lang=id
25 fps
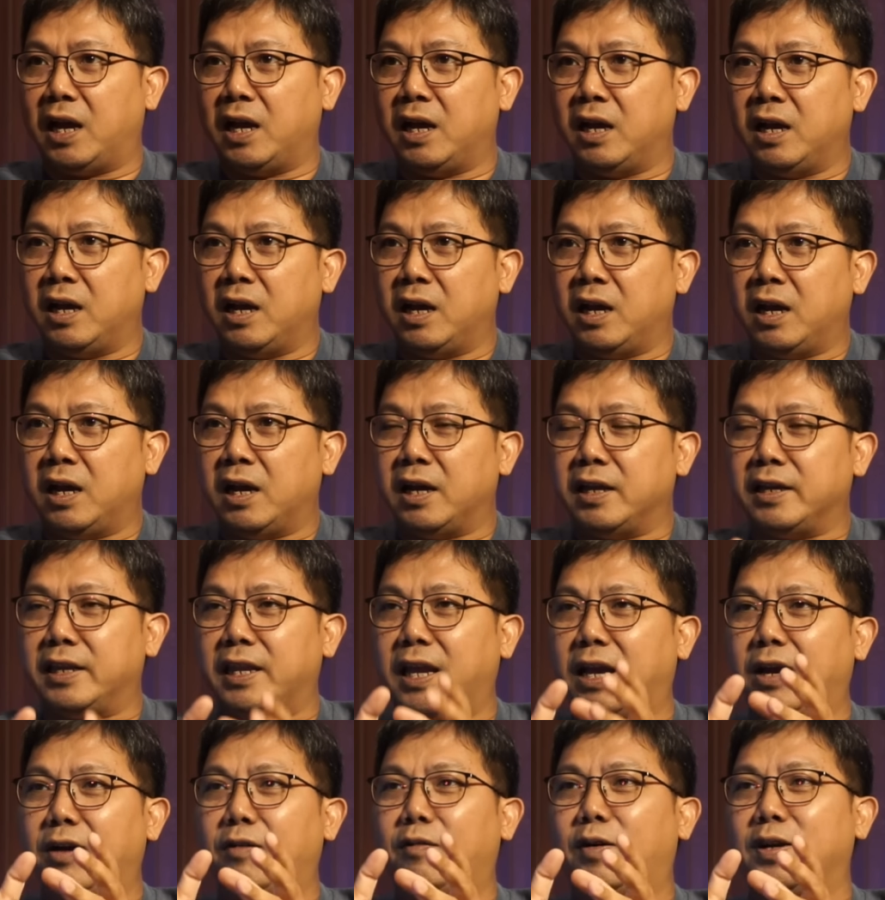Hmm.
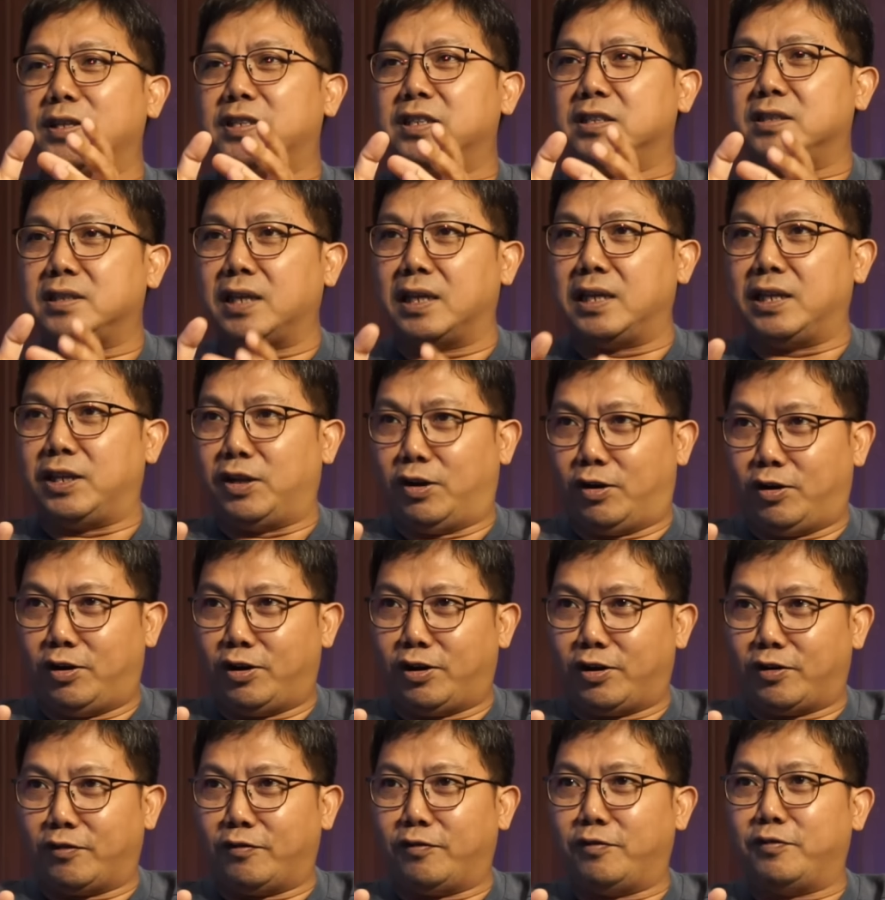Dia wasit
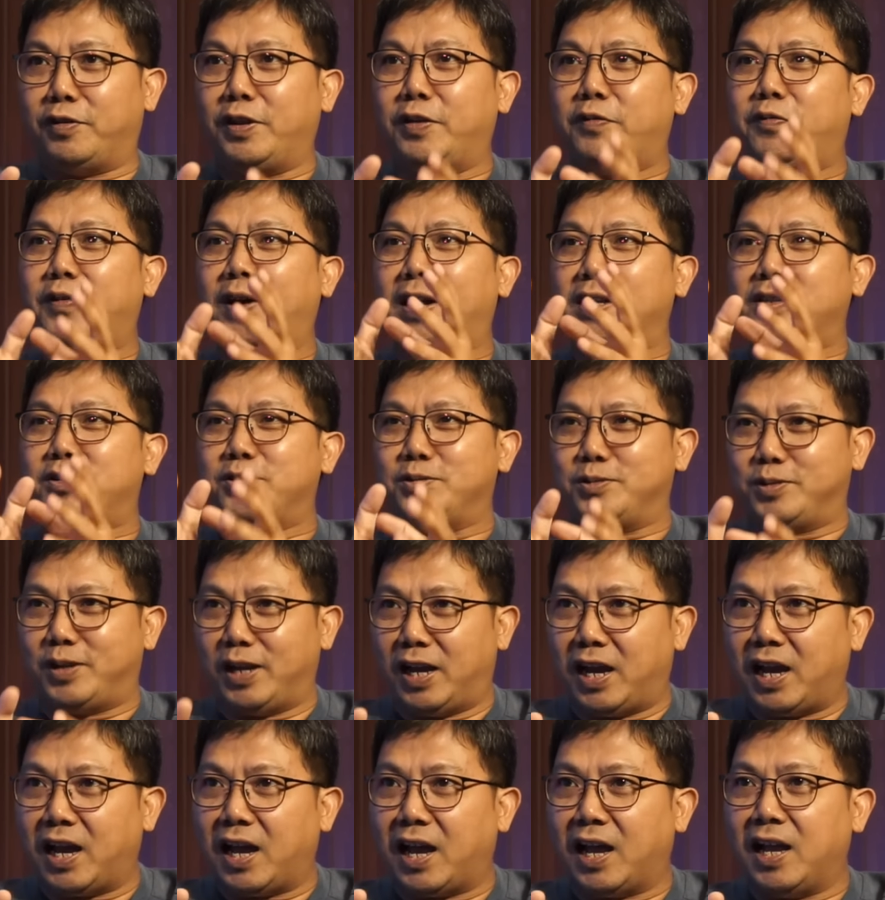senior, FIFA
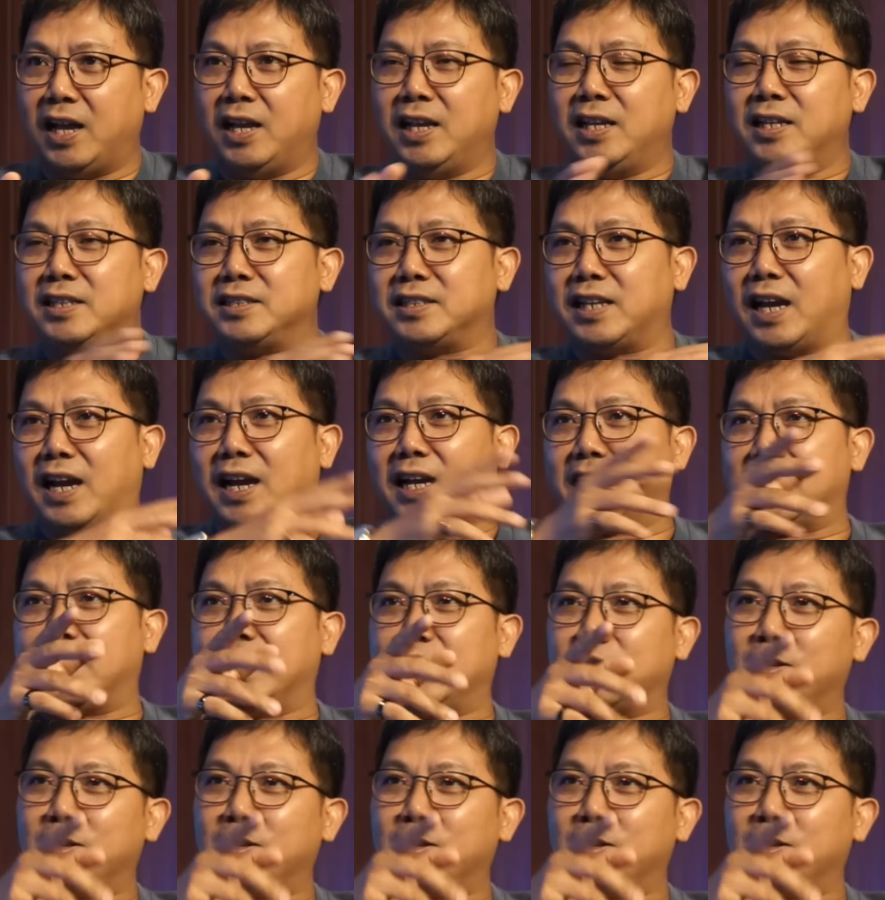juga, hmm. seangkatan